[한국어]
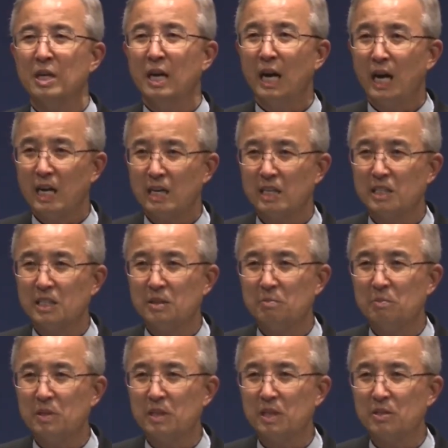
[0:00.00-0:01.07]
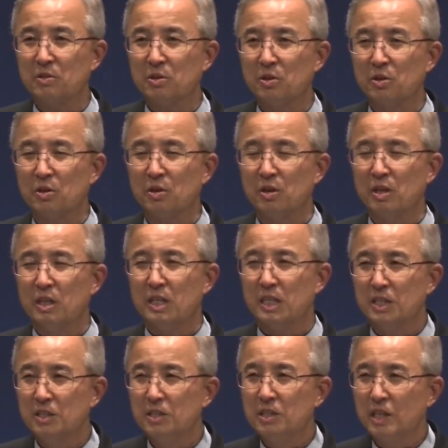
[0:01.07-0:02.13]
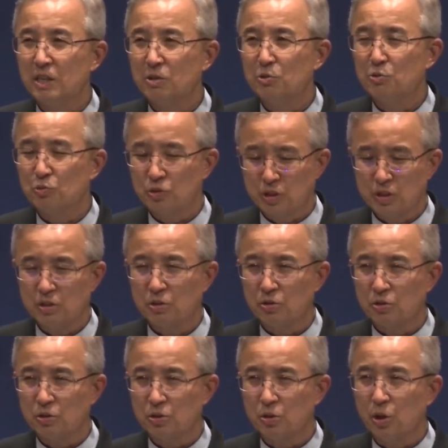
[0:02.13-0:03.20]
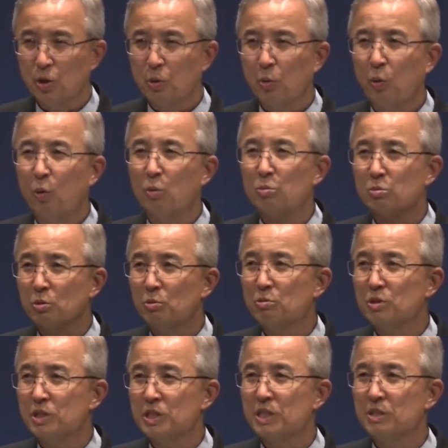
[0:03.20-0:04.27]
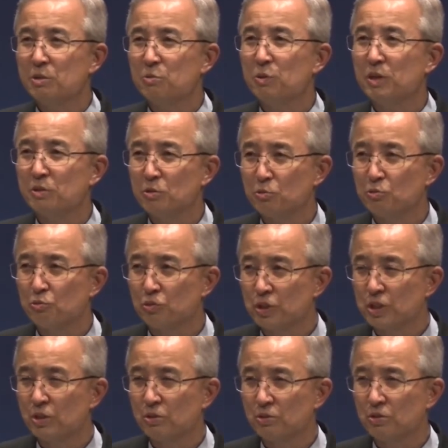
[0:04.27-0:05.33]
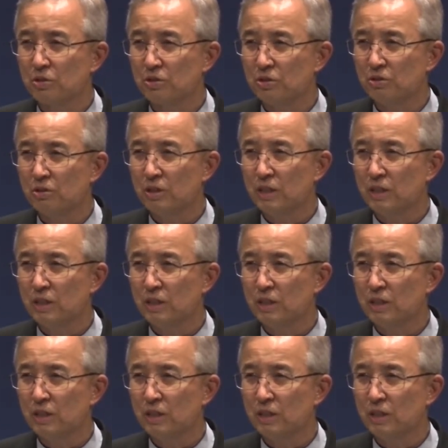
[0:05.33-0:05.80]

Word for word: 하나님께서 은사를 주신 것은 공동체를 위해서 주신 거거든요.